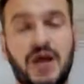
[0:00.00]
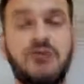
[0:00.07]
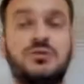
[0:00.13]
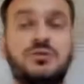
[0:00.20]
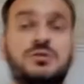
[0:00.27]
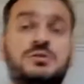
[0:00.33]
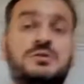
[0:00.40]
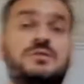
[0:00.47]
То
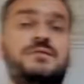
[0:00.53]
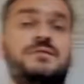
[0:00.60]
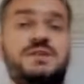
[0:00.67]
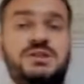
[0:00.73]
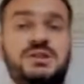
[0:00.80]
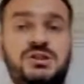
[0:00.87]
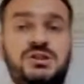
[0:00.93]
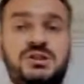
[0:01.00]
есть
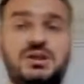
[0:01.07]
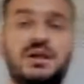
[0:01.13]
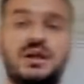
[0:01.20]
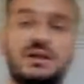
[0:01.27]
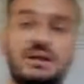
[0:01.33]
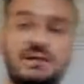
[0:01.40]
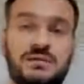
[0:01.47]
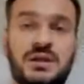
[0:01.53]
фактически,
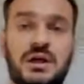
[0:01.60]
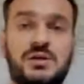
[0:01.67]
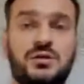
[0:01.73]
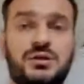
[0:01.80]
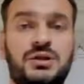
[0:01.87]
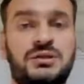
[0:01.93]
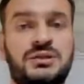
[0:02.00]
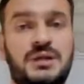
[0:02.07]
когда вы
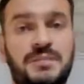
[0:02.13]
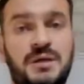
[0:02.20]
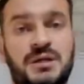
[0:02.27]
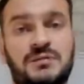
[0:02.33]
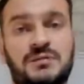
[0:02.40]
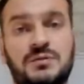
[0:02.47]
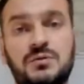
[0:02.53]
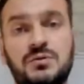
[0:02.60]
доходите до
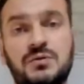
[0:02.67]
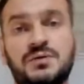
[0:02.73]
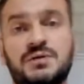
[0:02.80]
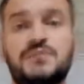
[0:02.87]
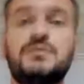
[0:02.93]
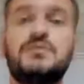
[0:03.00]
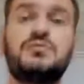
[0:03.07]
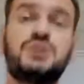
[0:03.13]
пятого уровня,
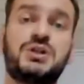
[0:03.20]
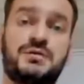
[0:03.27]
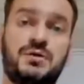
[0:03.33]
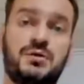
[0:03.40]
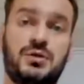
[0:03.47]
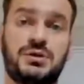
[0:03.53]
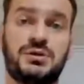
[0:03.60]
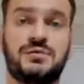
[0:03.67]
вы уже
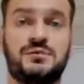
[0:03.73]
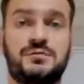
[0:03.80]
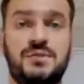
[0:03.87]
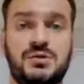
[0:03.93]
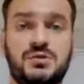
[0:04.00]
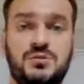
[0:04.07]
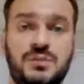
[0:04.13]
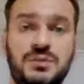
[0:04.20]
выходите в
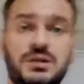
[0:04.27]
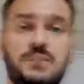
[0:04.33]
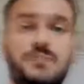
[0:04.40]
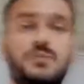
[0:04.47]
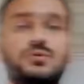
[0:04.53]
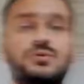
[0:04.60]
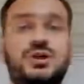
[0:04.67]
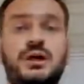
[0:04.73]
безубыток,
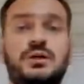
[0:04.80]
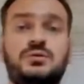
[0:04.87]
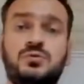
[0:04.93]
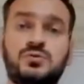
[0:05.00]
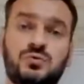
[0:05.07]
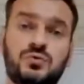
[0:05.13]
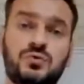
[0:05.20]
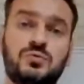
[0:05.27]
получая ту
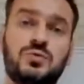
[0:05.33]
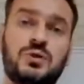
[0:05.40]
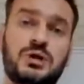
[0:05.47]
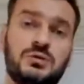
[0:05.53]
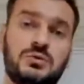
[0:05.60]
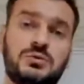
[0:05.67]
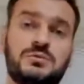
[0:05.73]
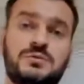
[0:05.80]
сумму,
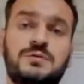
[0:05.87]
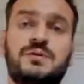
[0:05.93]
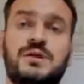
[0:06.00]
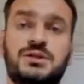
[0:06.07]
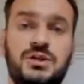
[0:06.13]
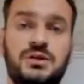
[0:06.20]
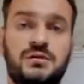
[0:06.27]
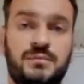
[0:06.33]
которую вы
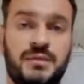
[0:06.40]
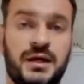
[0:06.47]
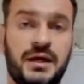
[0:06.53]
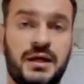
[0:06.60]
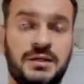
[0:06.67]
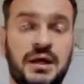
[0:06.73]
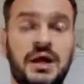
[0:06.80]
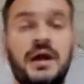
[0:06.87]
вложили в
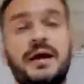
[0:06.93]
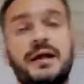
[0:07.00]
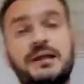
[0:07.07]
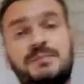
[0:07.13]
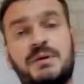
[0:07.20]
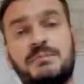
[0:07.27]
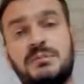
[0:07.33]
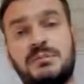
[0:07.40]
проект. Это
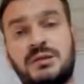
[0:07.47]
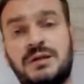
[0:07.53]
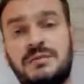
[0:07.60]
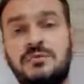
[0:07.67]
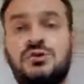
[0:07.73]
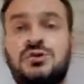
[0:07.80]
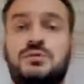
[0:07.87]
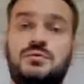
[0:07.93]
помимо того,
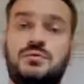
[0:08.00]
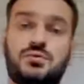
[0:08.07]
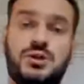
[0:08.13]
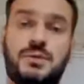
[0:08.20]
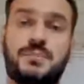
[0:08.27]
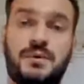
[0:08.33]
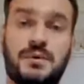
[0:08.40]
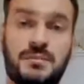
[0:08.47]
что вы уже
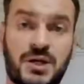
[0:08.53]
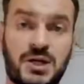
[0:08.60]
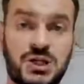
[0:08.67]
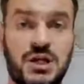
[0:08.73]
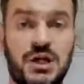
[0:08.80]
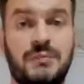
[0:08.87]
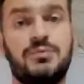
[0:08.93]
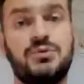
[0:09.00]

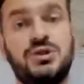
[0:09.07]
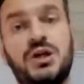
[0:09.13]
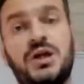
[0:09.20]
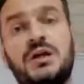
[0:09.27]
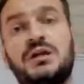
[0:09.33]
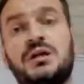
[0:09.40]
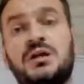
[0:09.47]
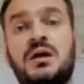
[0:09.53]
прошли
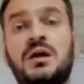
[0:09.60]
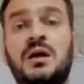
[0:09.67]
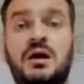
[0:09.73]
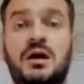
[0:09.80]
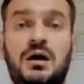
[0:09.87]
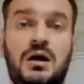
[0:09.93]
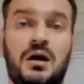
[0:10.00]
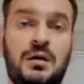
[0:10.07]
обучение,
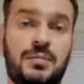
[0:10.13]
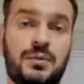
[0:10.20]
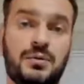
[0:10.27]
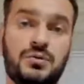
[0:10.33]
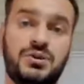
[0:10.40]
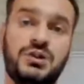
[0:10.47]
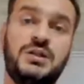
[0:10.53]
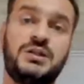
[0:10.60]

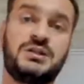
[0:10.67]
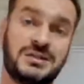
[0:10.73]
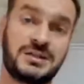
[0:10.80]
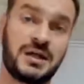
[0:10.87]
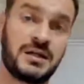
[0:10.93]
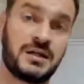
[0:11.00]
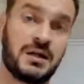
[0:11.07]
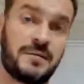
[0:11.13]
получили
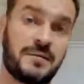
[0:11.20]
знания.